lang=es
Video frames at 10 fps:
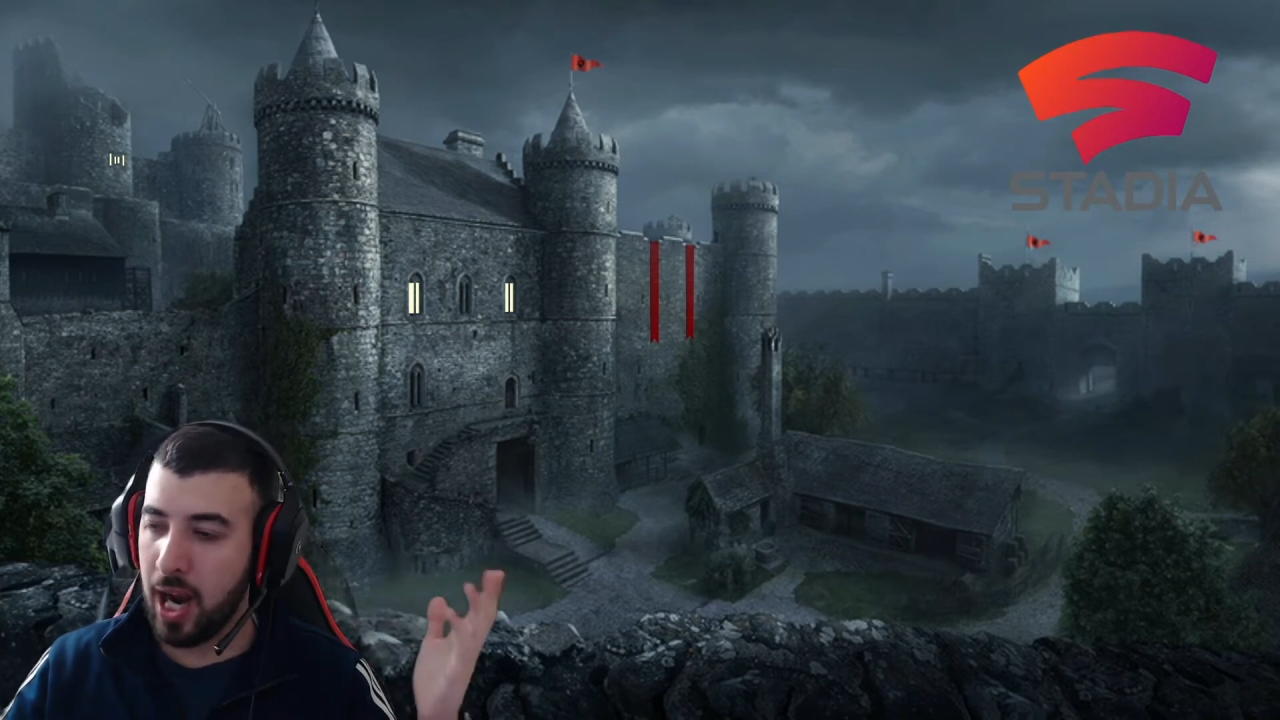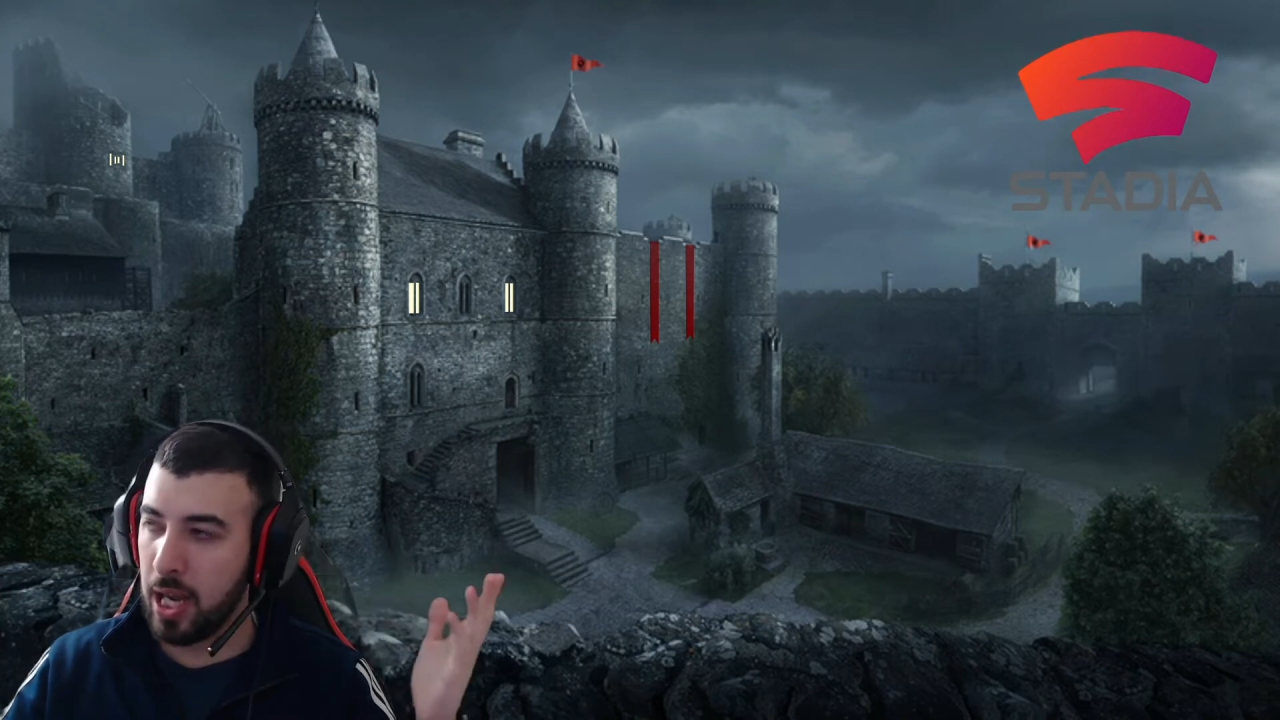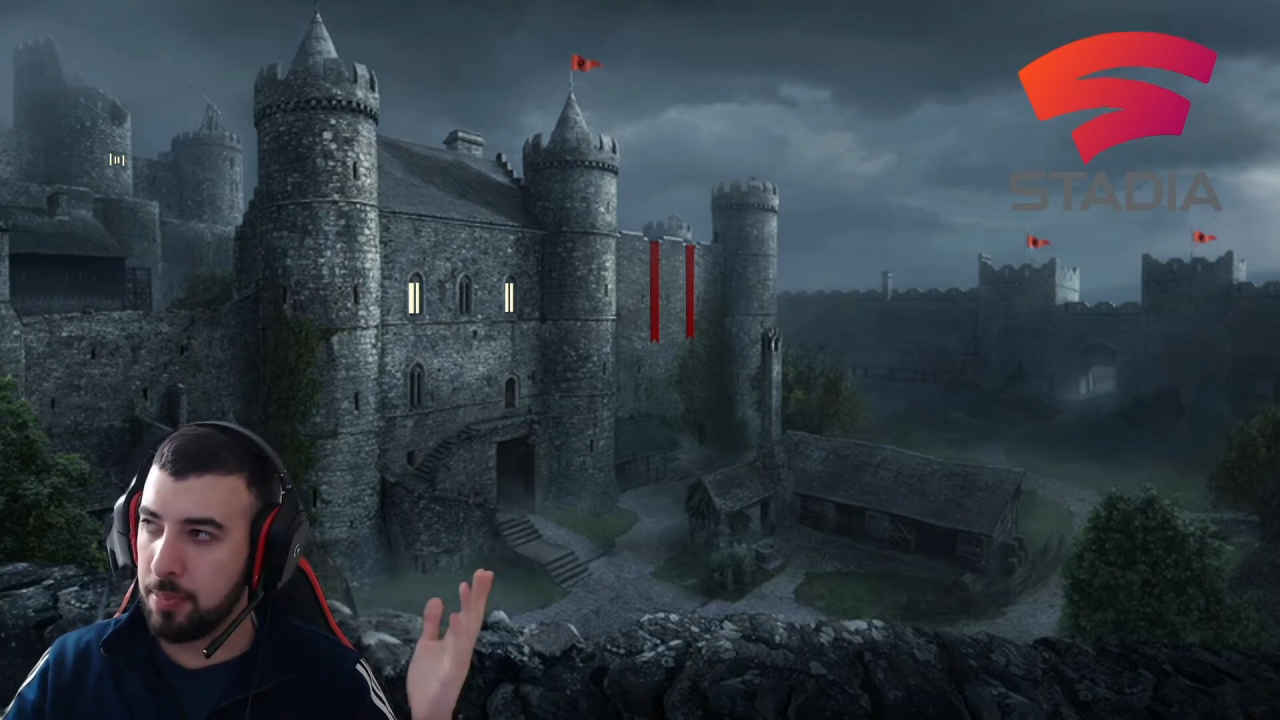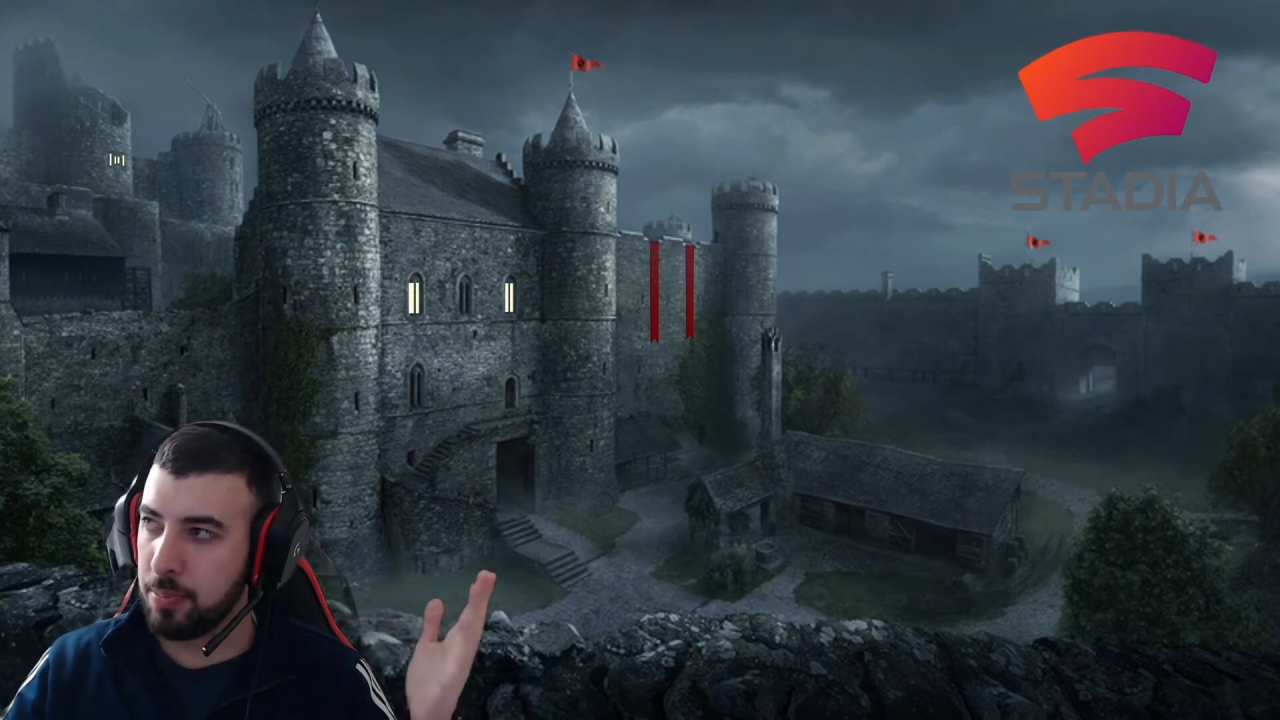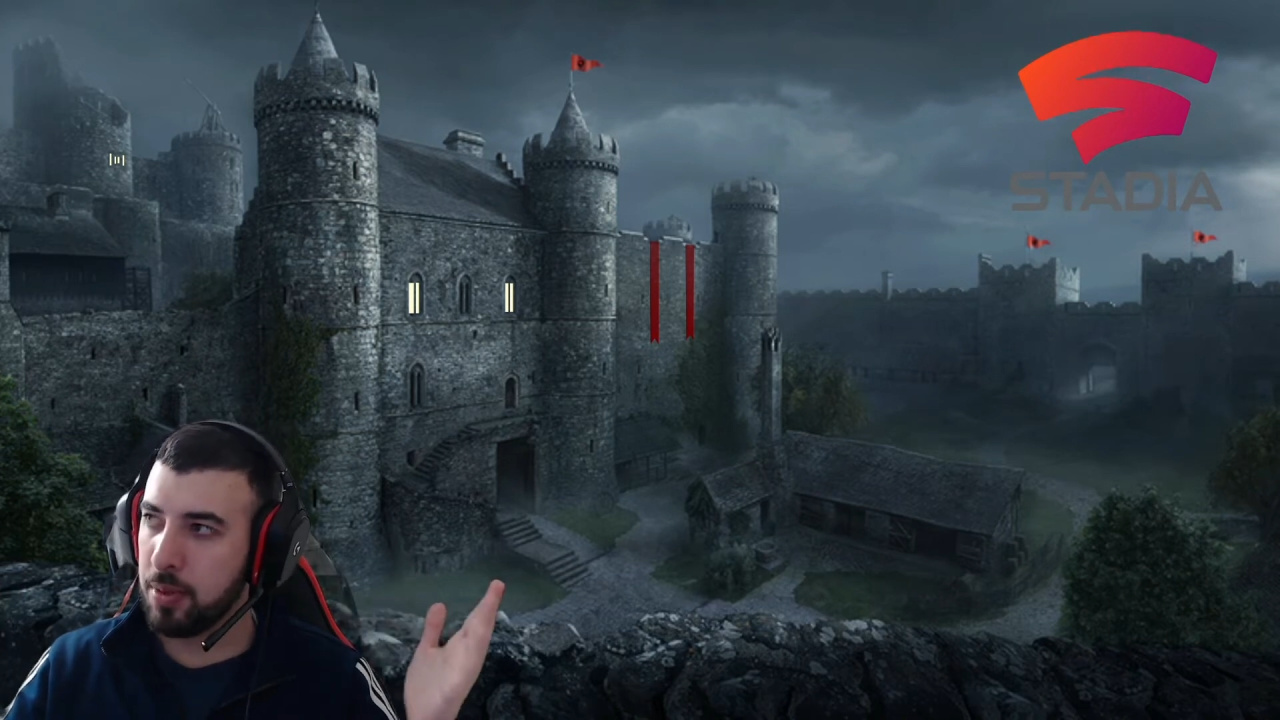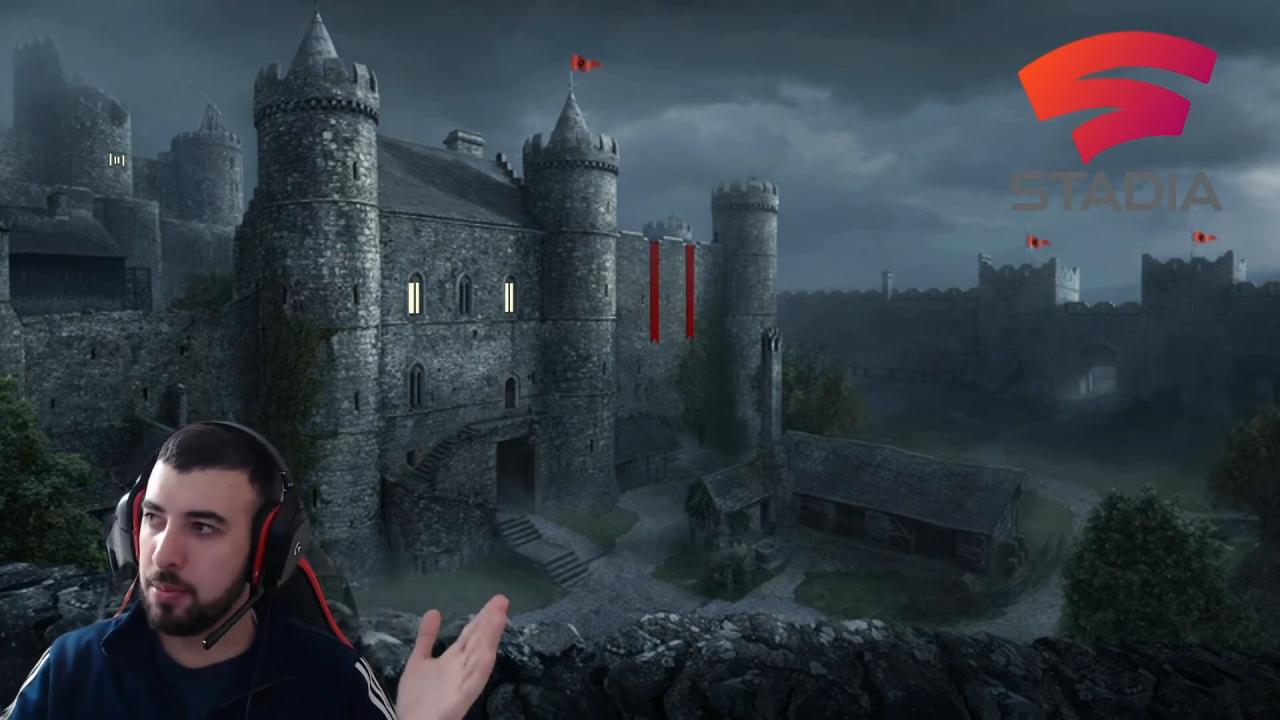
hype.